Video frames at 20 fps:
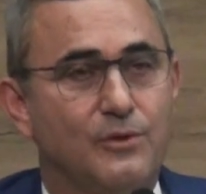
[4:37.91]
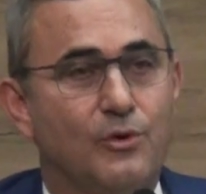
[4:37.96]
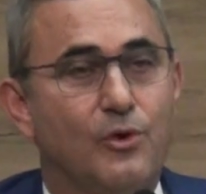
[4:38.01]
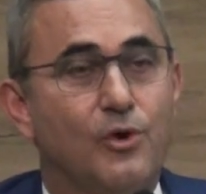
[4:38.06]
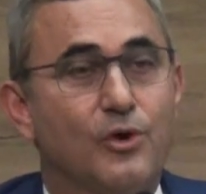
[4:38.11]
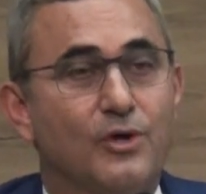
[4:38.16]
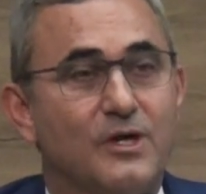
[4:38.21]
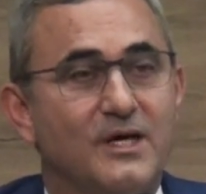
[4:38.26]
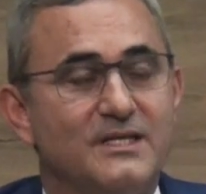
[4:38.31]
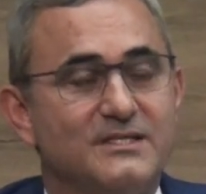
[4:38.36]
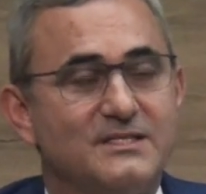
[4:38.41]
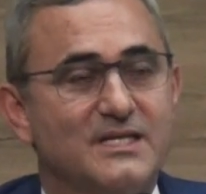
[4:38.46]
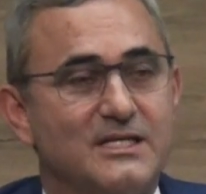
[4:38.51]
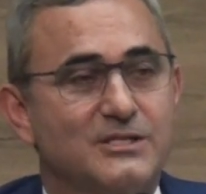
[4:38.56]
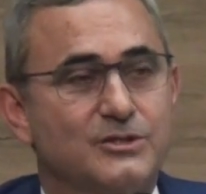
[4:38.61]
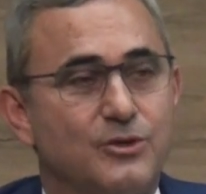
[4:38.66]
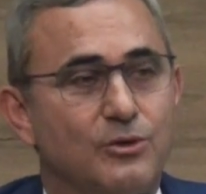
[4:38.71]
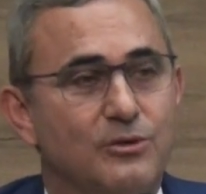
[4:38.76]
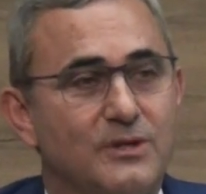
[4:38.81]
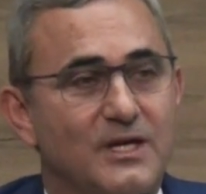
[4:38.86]

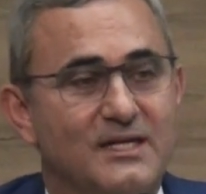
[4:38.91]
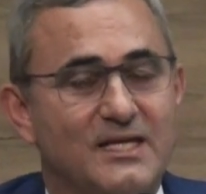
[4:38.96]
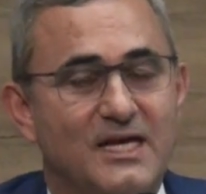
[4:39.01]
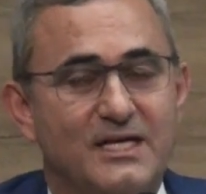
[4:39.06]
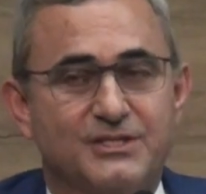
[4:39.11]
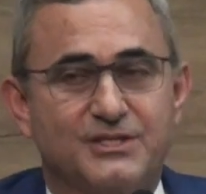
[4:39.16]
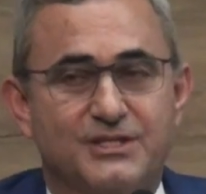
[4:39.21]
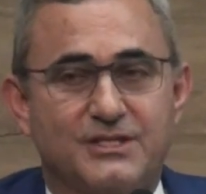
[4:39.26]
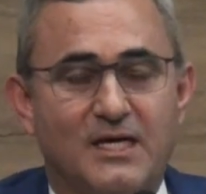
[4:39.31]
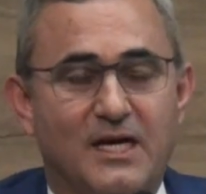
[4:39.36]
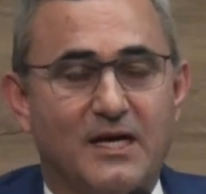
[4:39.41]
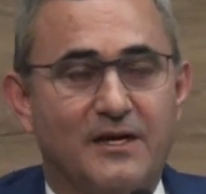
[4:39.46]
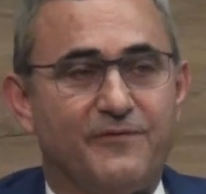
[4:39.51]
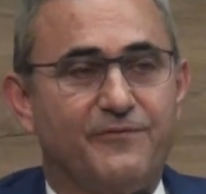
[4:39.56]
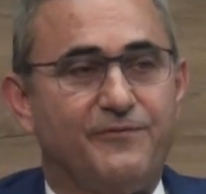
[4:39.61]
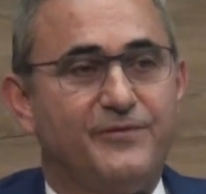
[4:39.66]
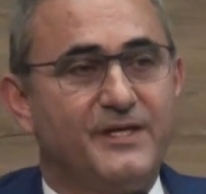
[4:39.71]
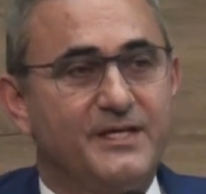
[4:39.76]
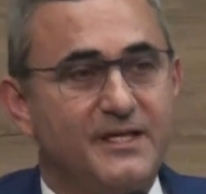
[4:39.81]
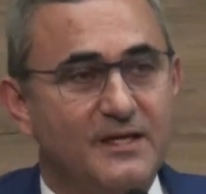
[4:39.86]
organizasyonlardan
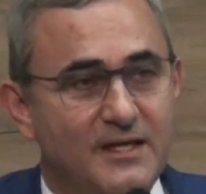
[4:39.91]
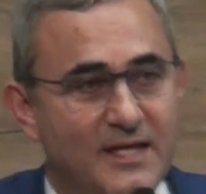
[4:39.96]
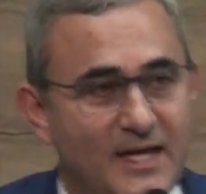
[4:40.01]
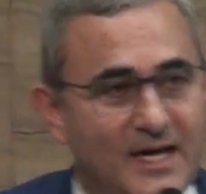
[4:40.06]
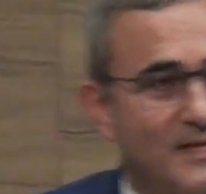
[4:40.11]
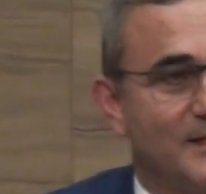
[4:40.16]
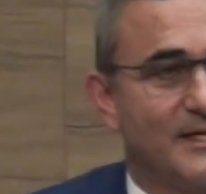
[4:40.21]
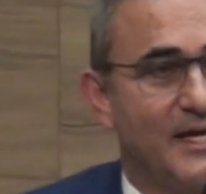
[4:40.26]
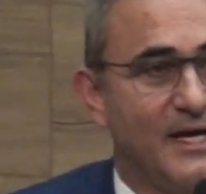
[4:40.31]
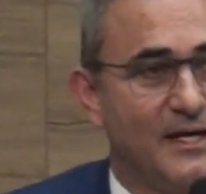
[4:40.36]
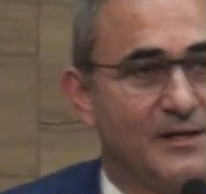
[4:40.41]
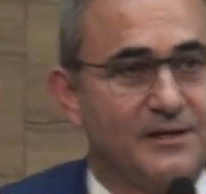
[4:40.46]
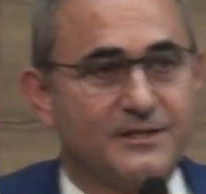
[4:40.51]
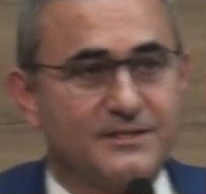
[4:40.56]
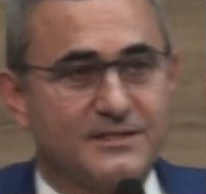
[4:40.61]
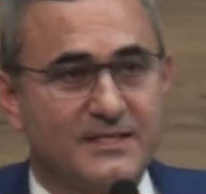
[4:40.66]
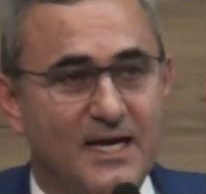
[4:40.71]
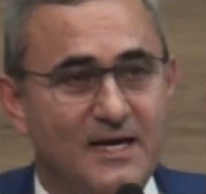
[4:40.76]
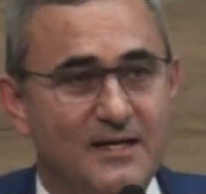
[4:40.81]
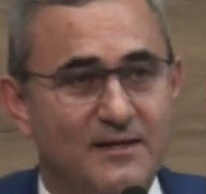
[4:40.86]
çıkan fikirlere
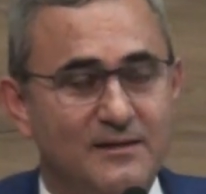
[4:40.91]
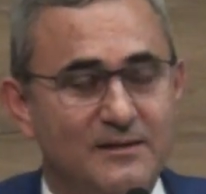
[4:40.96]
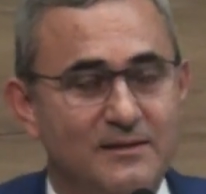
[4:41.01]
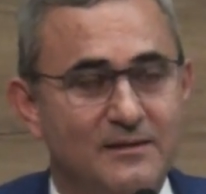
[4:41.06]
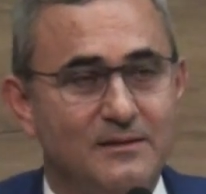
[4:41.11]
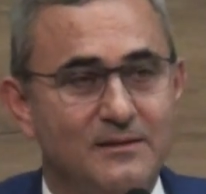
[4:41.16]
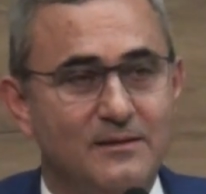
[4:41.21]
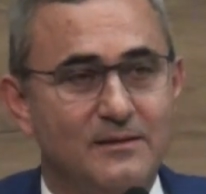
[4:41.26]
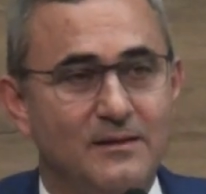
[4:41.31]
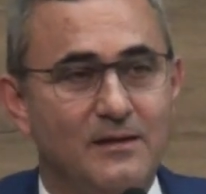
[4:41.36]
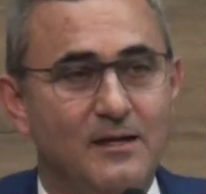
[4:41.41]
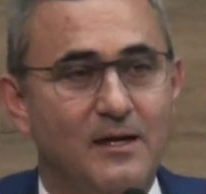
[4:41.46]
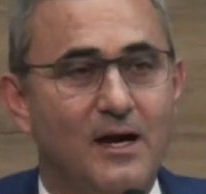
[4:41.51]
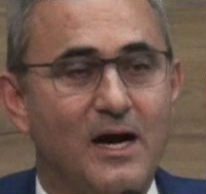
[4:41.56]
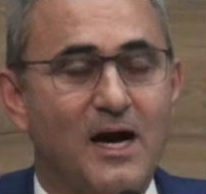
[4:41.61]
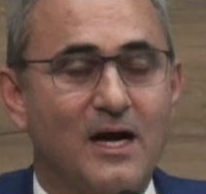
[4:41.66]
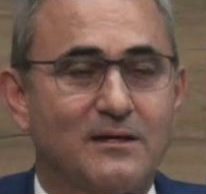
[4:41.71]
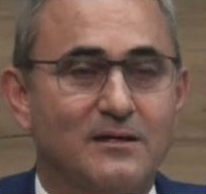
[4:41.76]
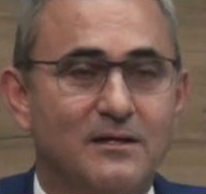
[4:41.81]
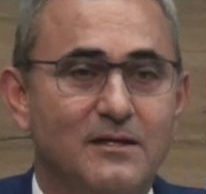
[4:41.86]
dayanırsa
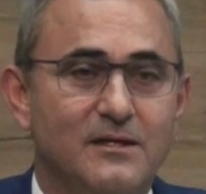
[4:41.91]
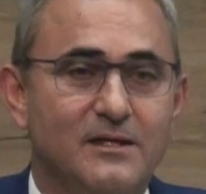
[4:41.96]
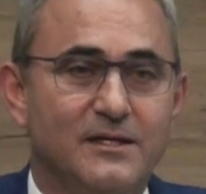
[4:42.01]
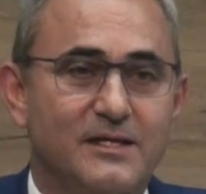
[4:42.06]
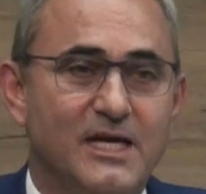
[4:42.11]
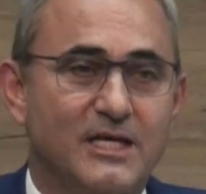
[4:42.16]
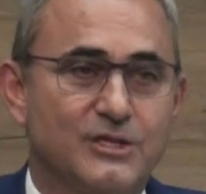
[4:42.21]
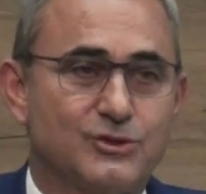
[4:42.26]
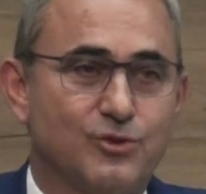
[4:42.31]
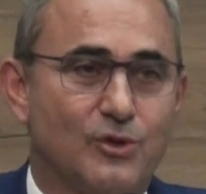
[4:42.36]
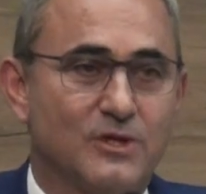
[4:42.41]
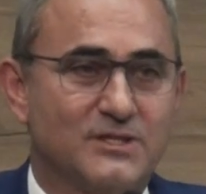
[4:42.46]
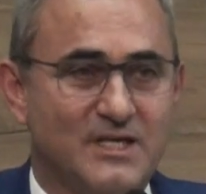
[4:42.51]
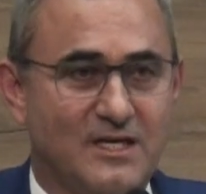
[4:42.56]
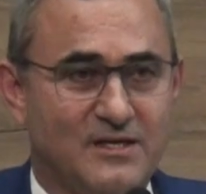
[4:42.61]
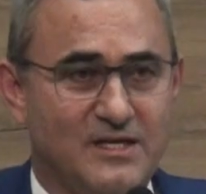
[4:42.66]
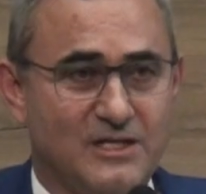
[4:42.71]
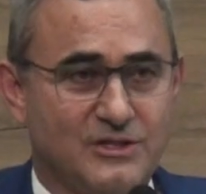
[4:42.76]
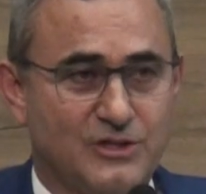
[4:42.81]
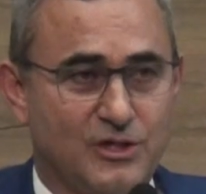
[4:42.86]
haklılığı geç de olsa
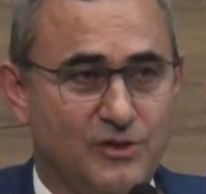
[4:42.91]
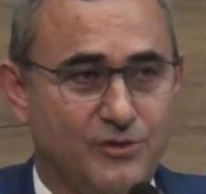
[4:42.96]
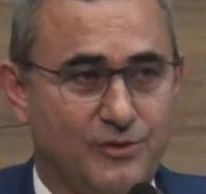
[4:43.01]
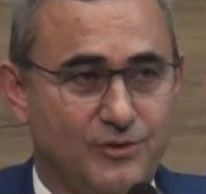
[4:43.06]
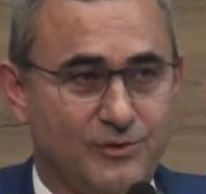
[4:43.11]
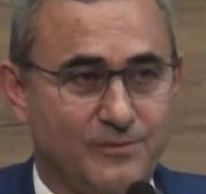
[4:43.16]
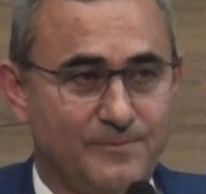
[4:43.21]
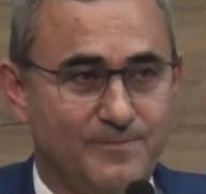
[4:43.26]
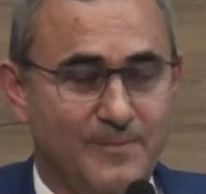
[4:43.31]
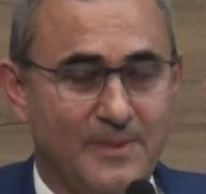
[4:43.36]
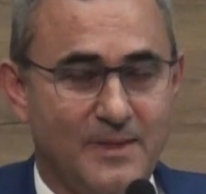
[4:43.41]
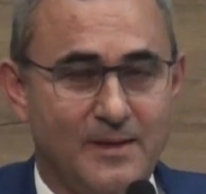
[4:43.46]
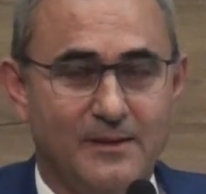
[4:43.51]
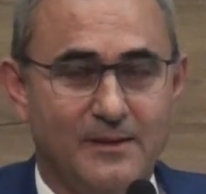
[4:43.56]
anlaşılıyor.